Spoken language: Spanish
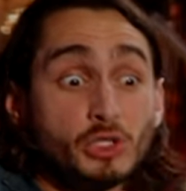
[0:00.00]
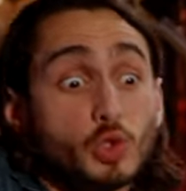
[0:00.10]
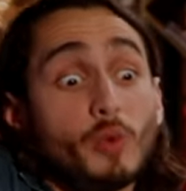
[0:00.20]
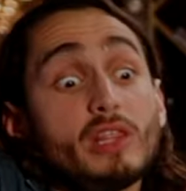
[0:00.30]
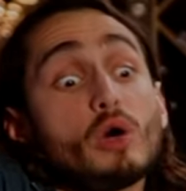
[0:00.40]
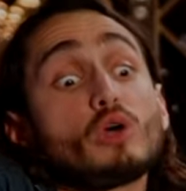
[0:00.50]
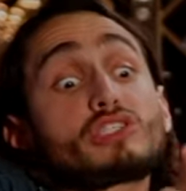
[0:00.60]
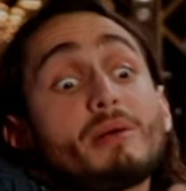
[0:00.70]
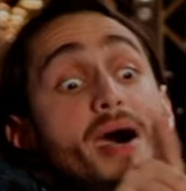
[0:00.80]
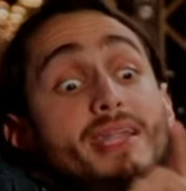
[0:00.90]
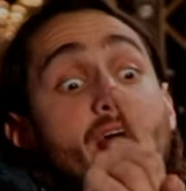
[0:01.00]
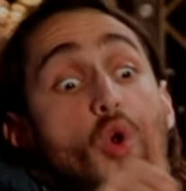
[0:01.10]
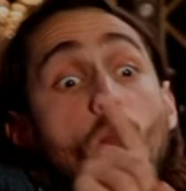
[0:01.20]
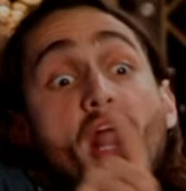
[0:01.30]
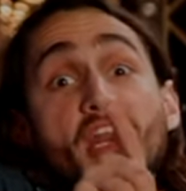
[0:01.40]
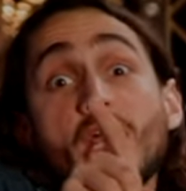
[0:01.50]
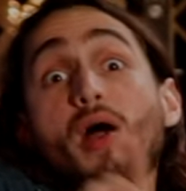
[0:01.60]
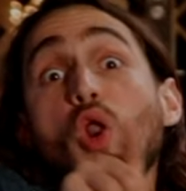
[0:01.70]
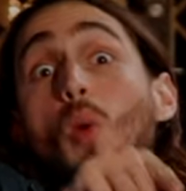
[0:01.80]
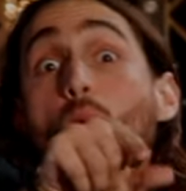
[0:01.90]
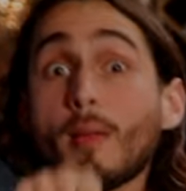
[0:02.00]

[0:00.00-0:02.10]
subir dos semanas loma arriba en lomo de